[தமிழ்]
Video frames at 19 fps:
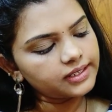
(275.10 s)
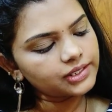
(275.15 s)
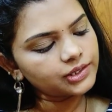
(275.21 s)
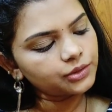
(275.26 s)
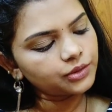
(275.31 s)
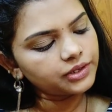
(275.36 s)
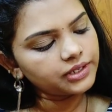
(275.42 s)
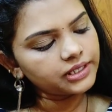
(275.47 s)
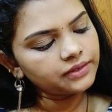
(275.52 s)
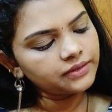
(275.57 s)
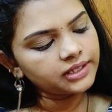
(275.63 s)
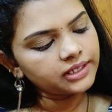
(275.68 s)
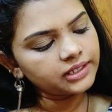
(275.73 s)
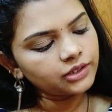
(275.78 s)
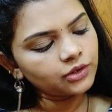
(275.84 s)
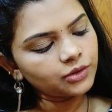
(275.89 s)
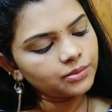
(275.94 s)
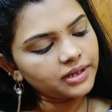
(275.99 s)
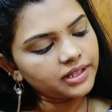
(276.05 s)
ஸோ இது
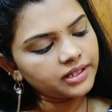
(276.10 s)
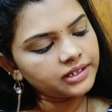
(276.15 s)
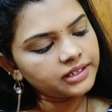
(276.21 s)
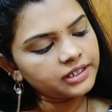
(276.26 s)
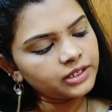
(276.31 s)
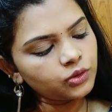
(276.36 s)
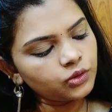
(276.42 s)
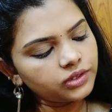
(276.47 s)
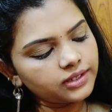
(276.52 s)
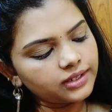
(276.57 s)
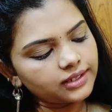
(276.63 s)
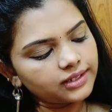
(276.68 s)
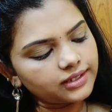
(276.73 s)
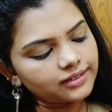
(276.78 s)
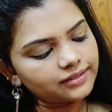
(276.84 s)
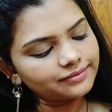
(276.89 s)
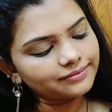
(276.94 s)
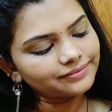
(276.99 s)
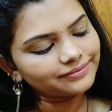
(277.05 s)
வந்துட்டு ஒரு மாதிரி நியூ
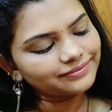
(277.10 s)
கலர்